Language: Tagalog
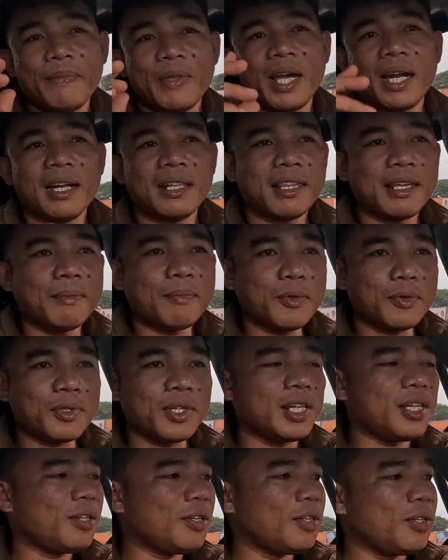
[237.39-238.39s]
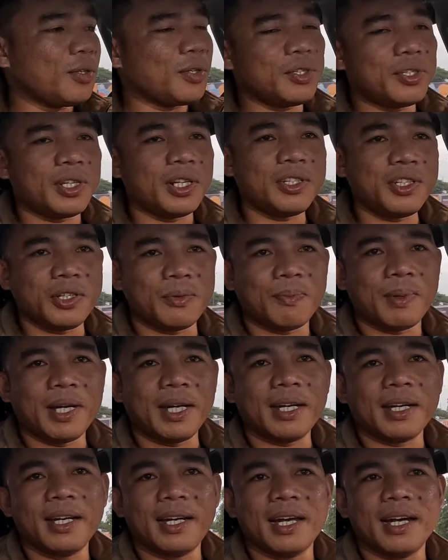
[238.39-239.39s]
darating po sa inyo yung steel sheet
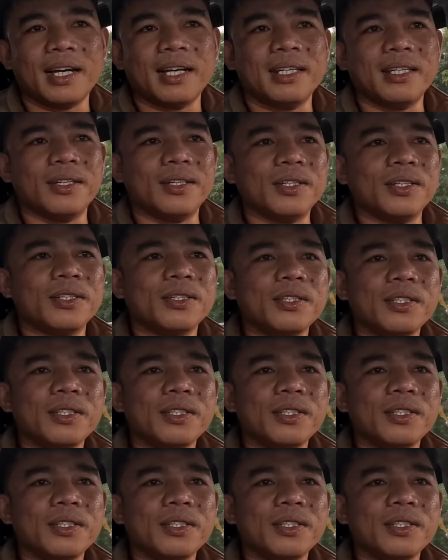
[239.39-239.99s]
file na kailangan nyo